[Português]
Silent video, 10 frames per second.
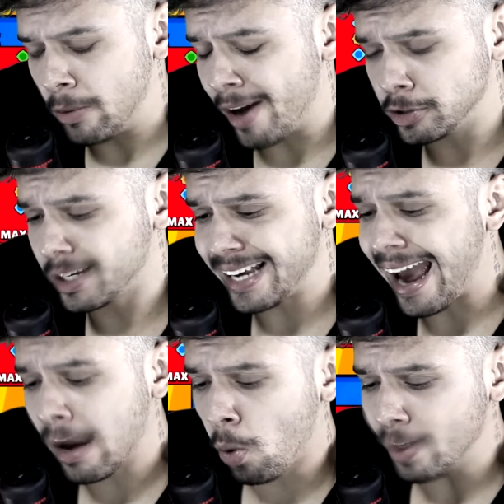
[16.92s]
eu acho que
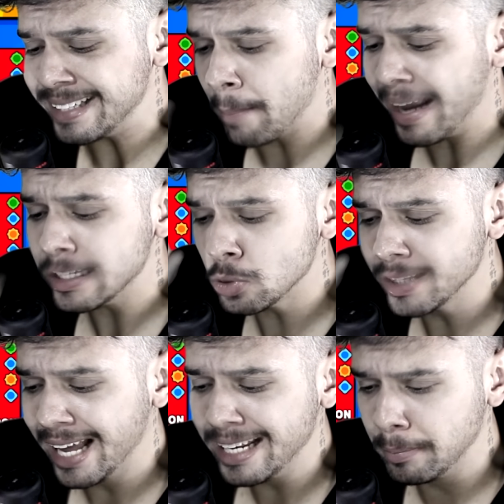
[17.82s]
é a coisa mais
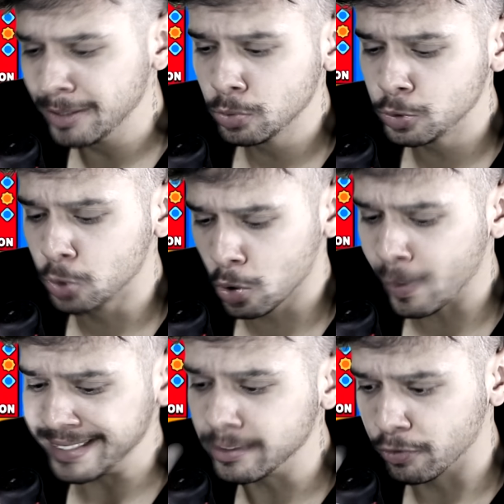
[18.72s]
unânime do jogo essa